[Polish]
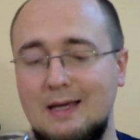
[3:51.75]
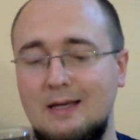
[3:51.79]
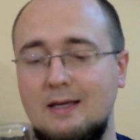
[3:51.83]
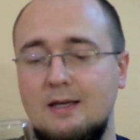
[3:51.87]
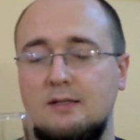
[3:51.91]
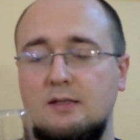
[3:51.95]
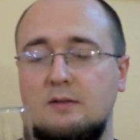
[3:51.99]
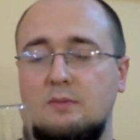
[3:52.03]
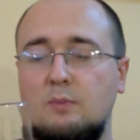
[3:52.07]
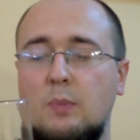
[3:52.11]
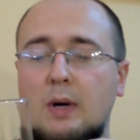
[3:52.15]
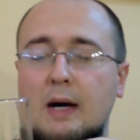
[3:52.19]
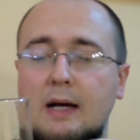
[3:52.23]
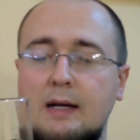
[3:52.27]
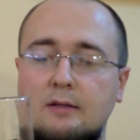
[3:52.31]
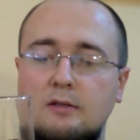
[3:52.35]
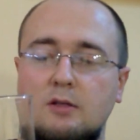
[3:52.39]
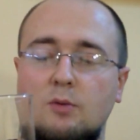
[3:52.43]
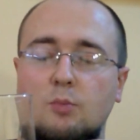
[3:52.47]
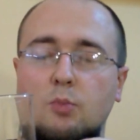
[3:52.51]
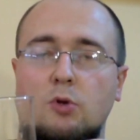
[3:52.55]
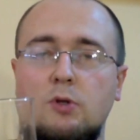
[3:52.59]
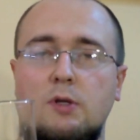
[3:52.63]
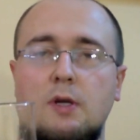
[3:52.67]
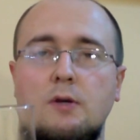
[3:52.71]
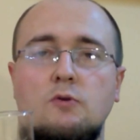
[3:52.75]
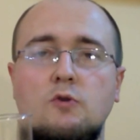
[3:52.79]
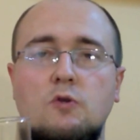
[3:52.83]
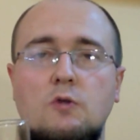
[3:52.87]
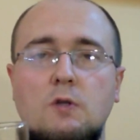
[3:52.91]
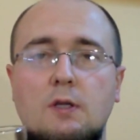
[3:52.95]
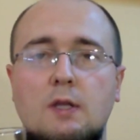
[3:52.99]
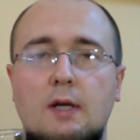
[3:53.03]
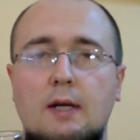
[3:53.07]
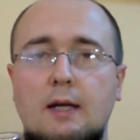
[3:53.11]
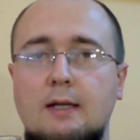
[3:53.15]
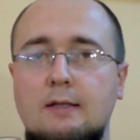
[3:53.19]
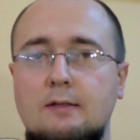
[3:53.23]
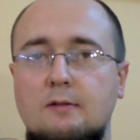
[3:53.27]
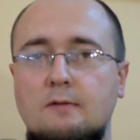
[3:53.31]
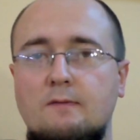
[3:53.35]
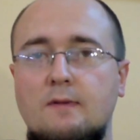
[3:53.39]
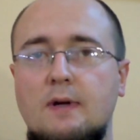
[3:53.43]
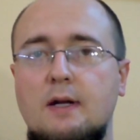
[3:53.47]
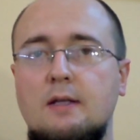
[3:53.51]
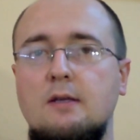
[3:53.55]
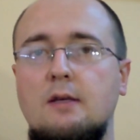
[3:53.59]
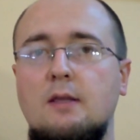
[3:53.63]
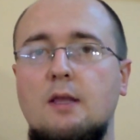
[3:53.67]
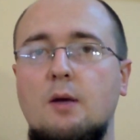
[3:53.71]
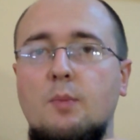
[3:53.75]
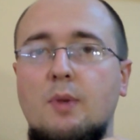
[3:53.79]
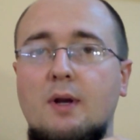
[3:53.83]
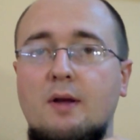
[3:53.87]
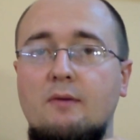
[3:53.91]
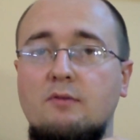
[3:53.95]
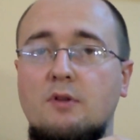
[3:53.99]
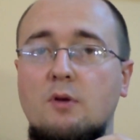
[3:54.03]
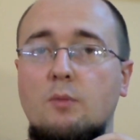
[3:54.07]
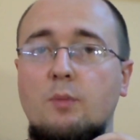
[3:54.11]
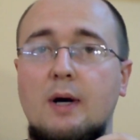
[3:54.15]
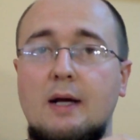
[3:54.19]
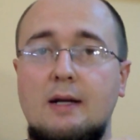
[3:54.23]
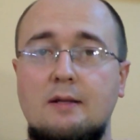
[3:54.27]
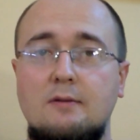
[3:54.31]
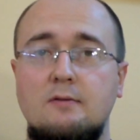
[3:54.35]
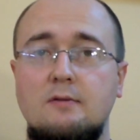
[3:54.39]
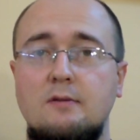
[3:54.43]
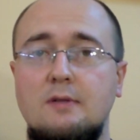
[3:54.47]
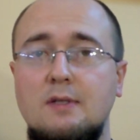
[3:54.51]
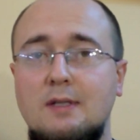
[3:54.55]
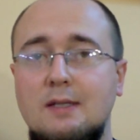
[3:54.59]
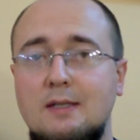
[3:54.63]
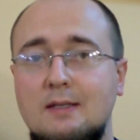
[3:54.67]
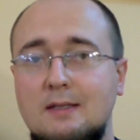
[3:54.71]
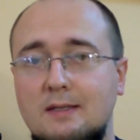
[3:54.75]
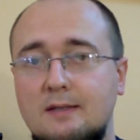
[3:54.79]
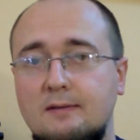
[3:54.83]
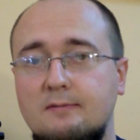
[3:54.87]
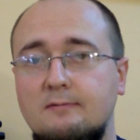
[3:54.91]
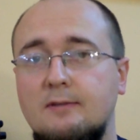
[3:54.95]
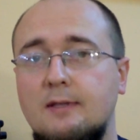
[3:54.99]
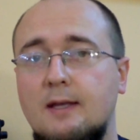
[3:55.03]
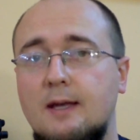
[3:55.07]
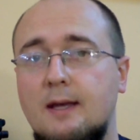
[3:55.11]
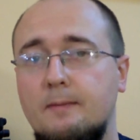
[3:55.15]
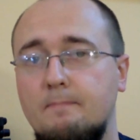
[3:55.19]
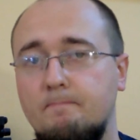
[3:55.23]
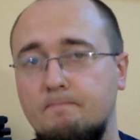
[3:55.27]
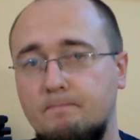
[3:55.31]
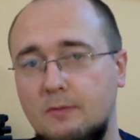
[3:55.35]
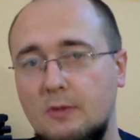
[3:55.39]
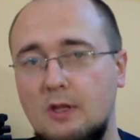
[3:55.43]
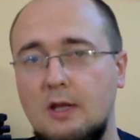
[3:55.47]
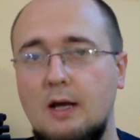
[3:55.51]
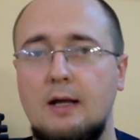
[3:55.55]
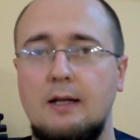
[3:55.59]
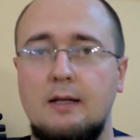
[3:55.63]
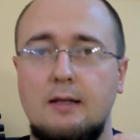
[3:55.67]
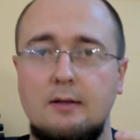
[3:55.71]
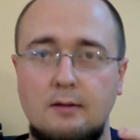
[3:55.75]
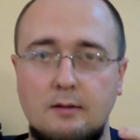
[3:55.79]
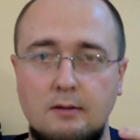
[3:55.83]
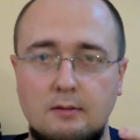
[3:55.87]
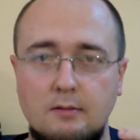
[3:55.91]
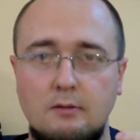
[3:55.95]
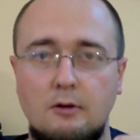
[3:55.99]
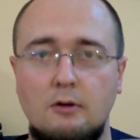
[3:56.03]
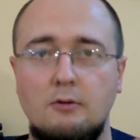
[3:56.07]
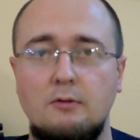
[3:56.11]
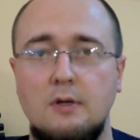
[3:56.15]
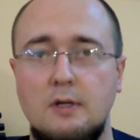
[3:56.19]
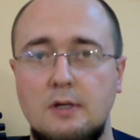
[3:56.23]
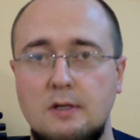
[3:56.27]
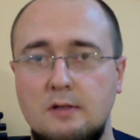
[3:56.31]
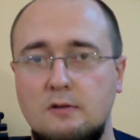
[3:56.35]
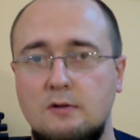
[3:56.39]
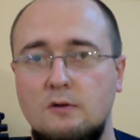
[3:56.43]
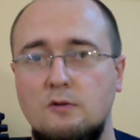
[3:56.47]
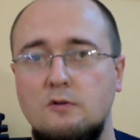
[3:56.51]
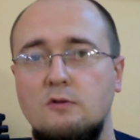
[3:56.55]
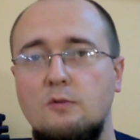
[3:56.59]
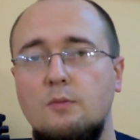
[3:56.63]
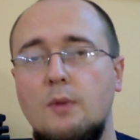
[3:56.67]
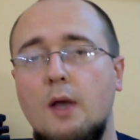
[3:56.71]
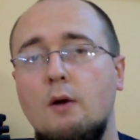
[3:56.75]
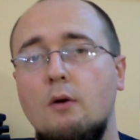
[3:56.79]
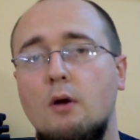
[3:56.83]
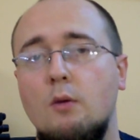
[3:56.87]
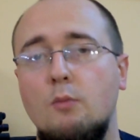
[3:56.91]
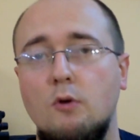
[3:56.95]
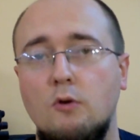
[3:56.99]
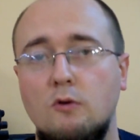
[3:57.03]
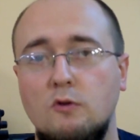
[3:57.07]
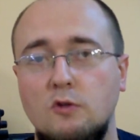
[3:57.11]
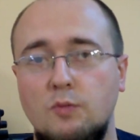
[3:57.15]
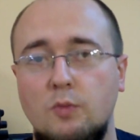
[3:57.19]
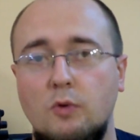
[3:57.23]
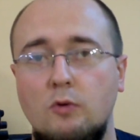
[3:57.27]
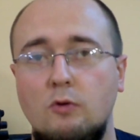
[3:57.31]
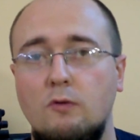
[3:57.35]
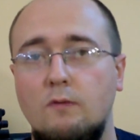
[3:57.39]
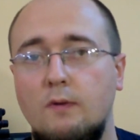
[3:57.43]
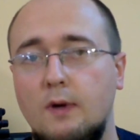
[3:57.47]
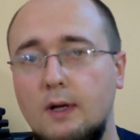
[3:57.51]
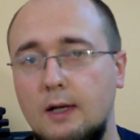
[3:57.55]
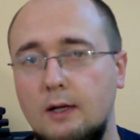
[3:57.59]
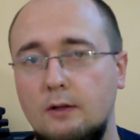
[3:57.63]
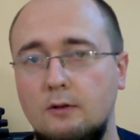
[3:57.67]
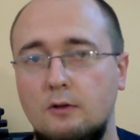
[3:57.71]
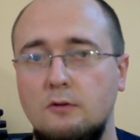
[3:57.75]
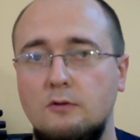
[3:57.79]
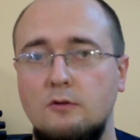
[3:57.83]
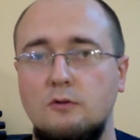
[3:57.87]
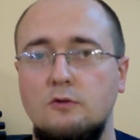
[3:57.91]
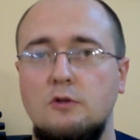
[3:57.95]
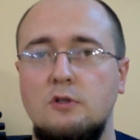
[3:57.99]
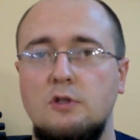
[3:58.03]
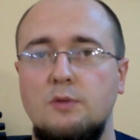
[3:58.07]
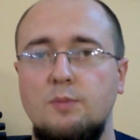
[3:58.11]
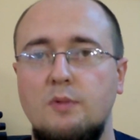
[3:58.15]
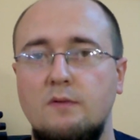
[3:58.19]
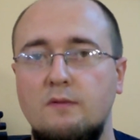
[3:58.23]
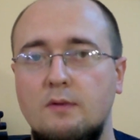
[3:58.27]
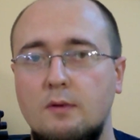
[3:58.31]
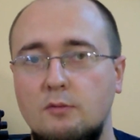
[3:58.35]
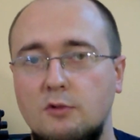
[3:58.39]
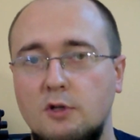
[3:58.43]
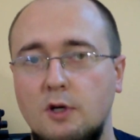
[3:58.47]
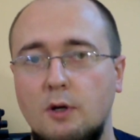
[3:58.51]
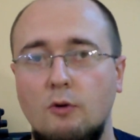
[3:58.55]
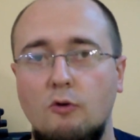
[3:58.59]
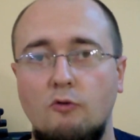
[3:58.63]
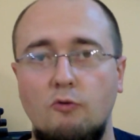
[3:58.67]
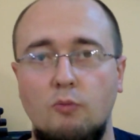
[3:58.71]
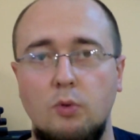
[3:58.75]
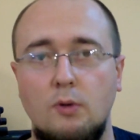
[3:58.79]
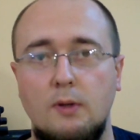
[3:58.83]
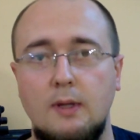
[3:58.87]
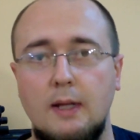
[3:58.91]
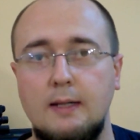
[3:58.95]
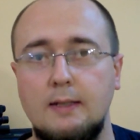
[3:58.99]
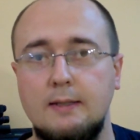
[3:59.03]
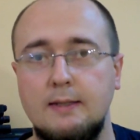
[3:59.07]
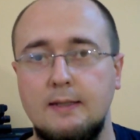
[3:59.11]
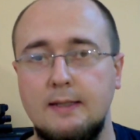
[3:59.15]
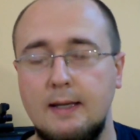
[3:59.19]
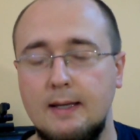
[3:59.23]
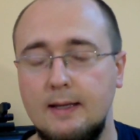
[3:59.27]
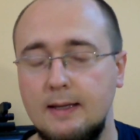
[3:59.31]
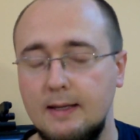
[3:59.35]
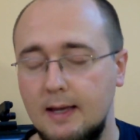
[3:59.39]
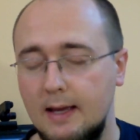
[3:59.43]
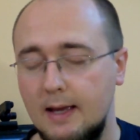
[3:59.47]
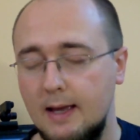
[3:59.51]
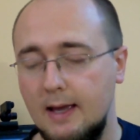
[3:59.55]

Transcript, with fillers: jest bardzo potężne nagazowanie, naprawdę bardzo intensywne, ale ono jest zrozumiałe biorąc pod uwagę to, co się z piwem działo w butelce.